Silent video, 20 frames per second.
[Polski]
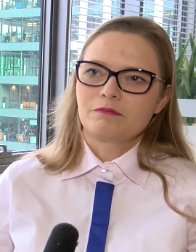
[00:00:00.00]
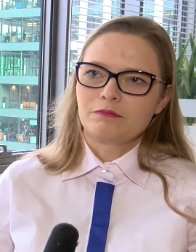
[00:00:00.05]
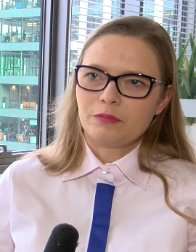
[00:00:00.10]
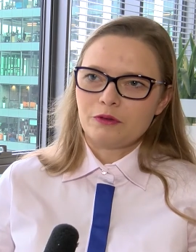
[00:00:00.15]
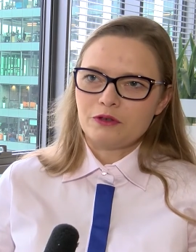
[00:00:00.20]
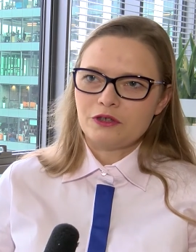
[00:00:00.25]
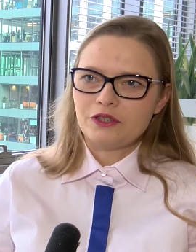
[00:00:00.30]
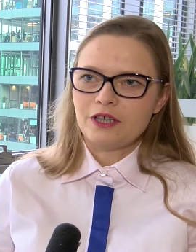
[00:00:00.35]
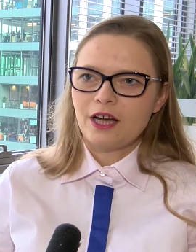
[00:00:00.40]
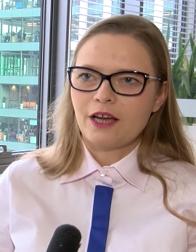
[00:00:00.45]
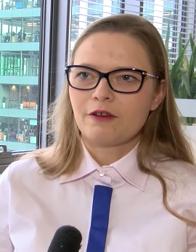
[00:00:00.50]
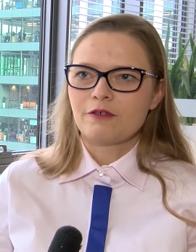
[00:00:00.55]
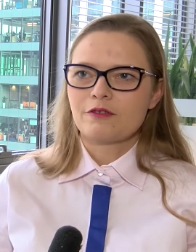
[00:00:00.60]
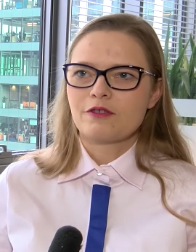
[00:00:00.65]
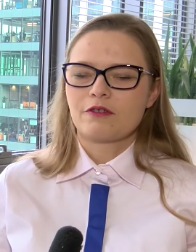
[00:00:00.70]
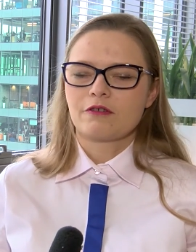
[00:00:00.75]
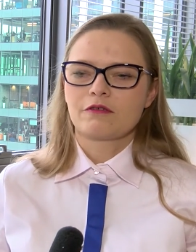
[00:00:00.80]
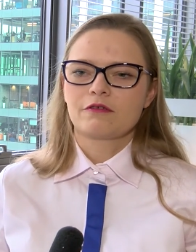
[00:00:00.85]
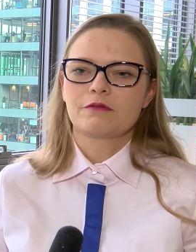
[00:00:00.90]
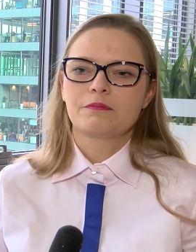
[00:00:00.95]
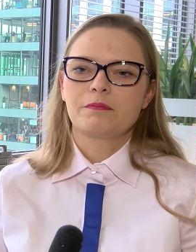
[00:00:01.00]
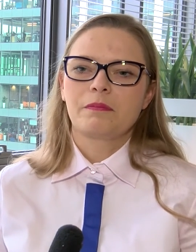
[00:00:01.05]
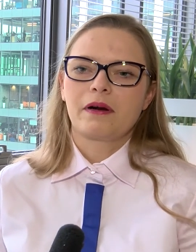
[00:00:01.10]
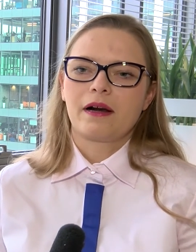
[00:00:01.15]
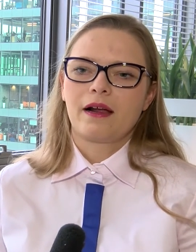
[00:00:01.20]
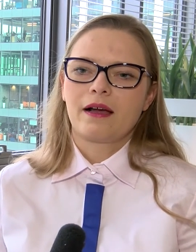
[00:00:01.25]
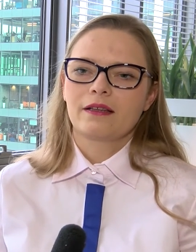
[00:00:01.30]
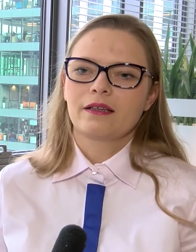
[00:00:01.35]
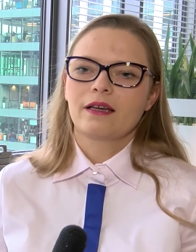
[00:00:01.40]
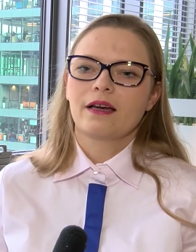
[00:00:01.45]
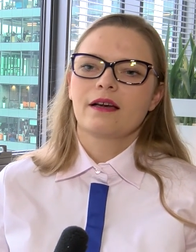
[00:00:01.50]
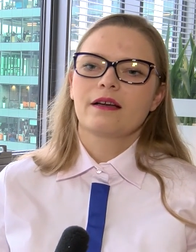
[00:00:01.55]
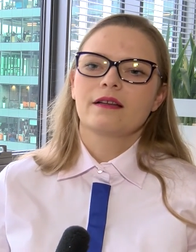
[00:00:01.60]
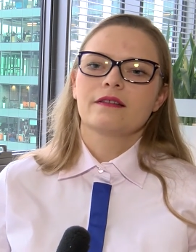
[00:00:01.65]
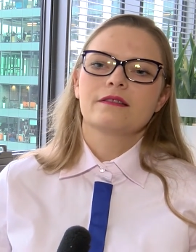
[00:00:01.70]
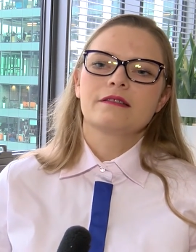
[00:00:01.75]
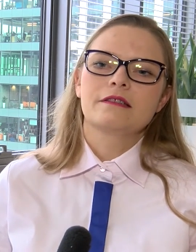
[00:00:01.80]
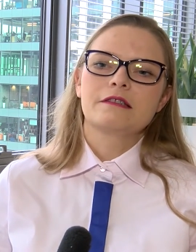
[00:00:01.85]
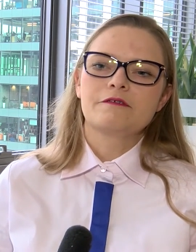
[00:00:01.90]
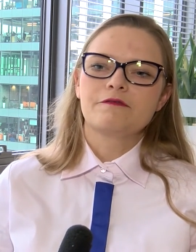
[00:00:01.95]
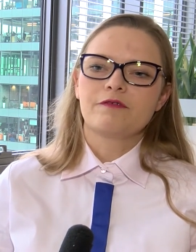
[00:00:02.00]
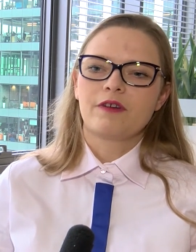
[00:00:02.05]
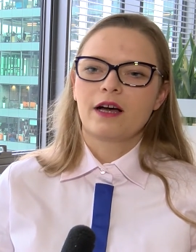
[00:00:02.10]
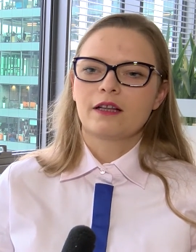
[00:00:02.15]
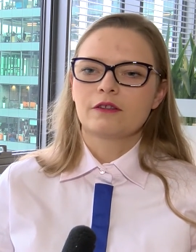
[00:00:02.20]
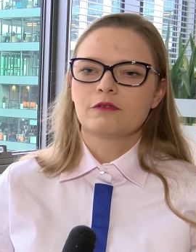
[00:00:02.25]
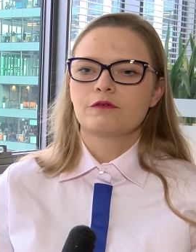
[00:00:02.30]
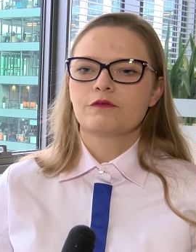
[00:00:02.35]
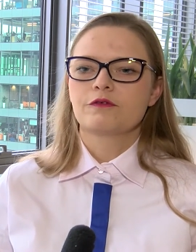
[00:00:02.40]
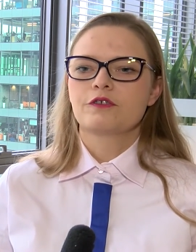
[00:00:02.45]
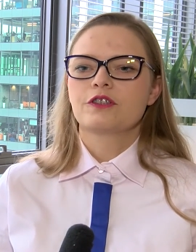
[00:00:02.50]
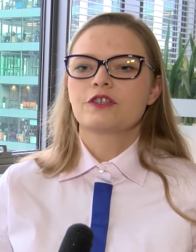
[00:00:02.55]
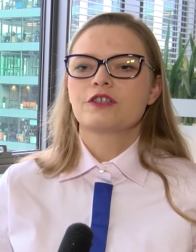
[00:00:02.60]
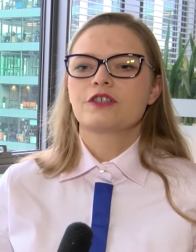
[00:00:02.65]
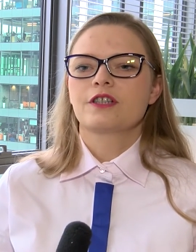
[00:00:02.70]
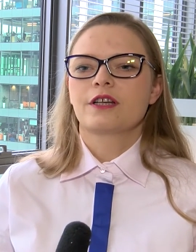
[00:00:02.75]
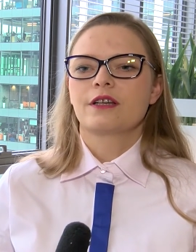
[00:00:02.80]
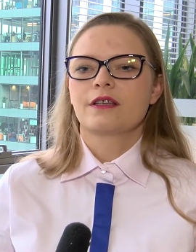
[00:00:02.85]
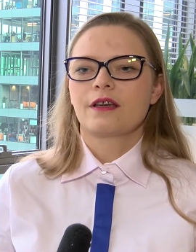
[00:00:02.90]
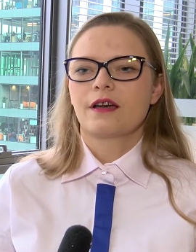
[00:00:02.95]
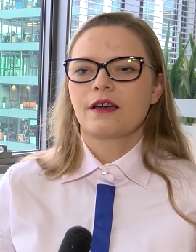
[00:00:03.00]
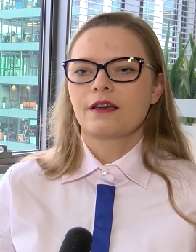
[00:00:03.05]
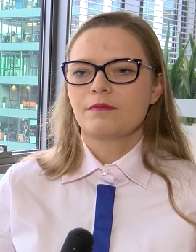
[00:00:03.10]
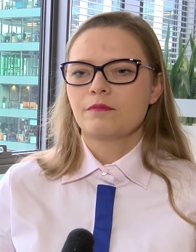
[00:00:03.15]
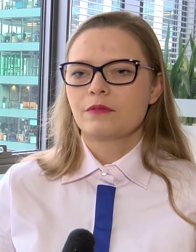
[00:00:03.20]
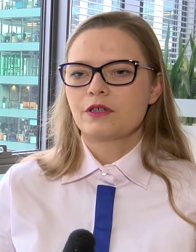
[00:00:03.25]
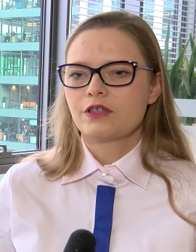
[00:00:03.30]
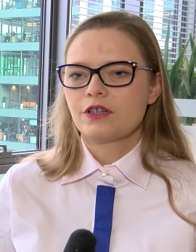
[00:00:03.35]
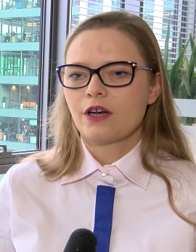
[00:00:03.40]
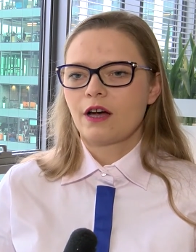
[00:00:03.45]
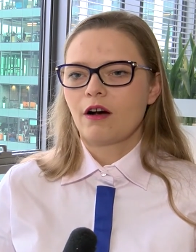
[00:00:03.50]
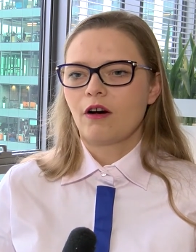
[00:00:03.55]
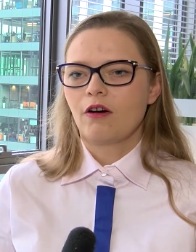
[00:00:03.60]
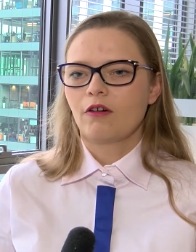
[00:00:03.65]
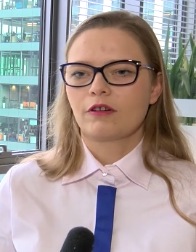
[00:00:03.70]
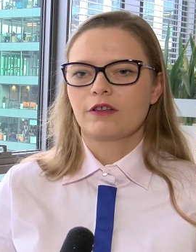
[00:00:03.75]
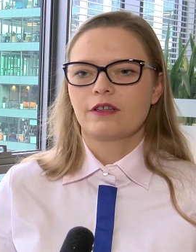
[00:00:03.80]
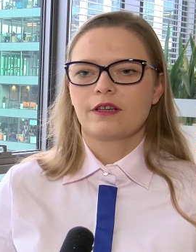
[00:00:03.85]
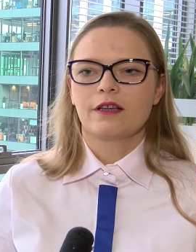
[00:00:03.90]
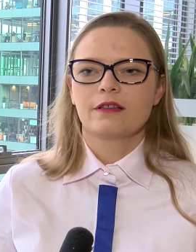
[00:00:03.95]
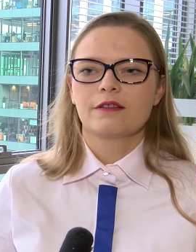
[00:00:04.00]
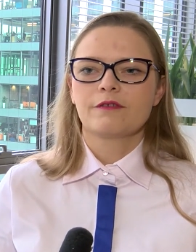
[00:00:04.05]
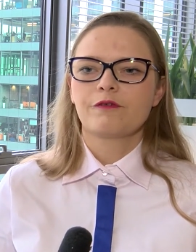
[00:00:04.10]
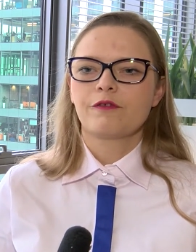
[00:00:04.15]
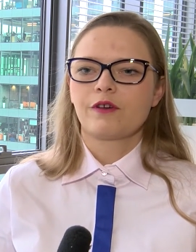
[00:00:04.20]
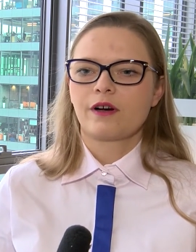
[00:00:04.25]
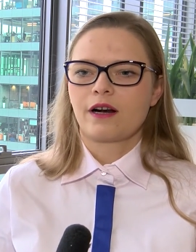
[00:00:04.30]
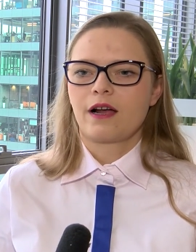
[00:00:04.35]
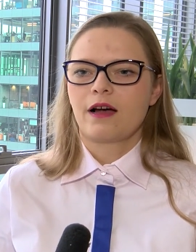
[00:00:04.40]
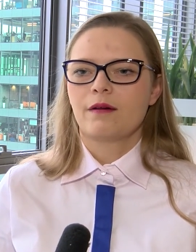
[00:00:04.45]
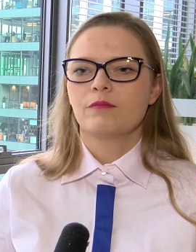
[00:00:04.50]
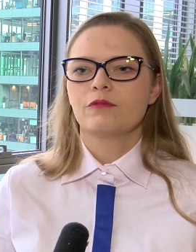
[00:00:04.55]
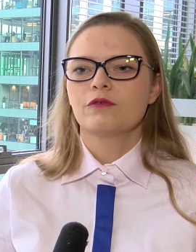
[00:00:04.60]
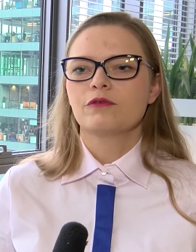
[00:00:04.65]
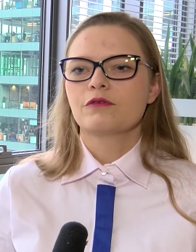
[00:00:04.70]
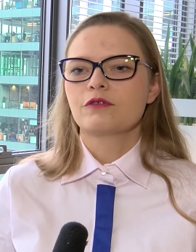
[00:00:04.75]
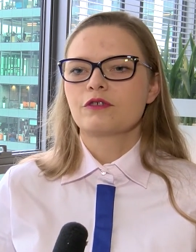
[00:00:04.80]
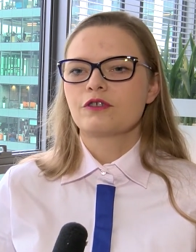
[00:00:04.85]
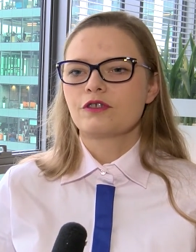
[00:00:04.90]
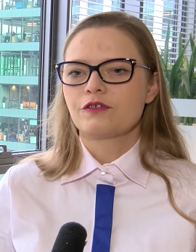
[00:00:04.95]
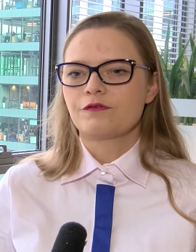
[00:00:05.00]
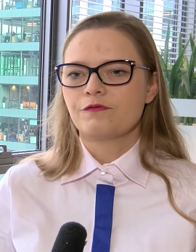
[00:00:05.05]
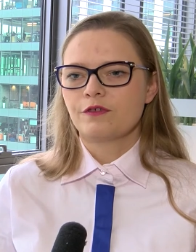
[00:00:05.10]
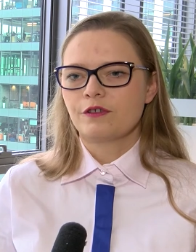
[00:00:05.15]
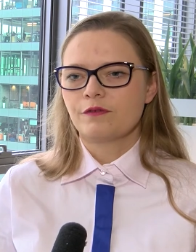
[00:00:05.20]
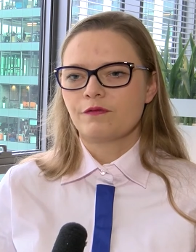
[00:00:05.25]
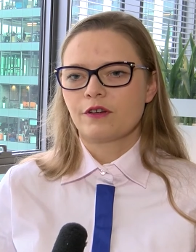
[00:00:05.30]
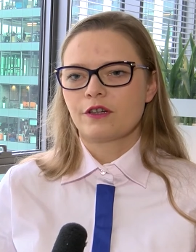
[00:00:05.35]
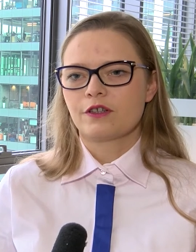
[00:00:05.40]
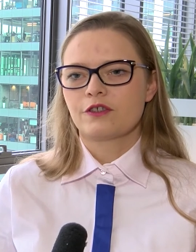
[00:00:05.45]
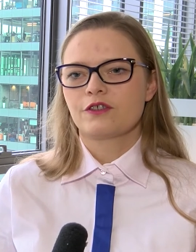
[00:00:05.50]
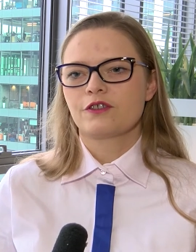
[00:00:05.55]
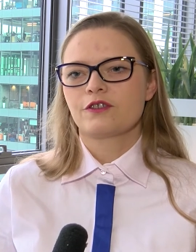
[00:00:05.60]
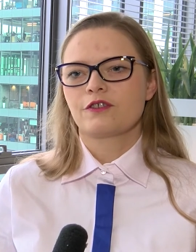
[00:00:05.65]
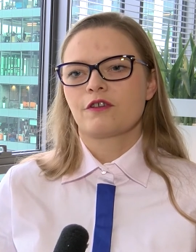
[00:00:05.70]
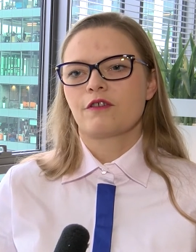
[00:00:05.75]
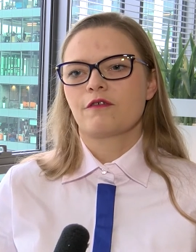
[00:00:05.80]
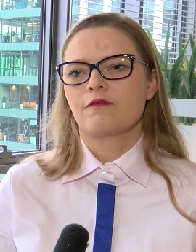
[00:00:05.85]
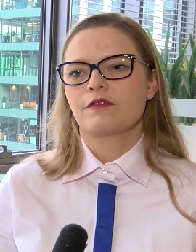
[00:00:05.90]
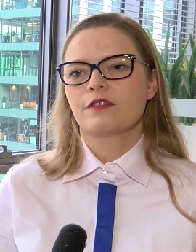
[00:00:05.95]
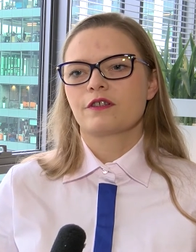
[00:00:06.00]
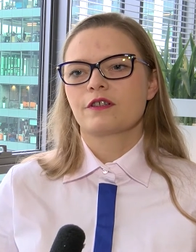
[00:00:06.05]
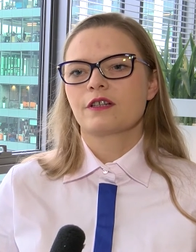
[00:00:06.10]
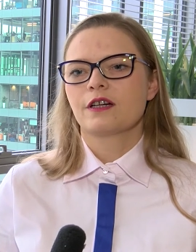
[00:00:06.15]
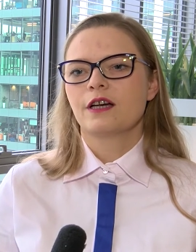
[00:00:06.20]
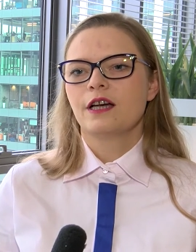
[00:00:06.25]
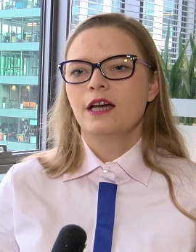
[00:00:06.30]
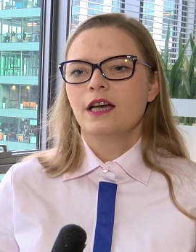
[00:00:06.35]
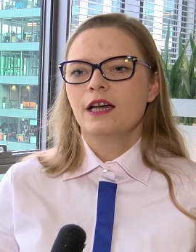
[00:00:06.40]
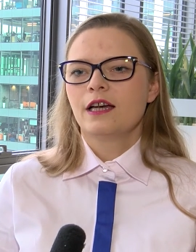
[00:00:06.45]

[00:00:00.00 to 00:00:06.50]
poczynając od prania dywanów, czyszczenia i mycia okien, framug, drzwi wejściowych,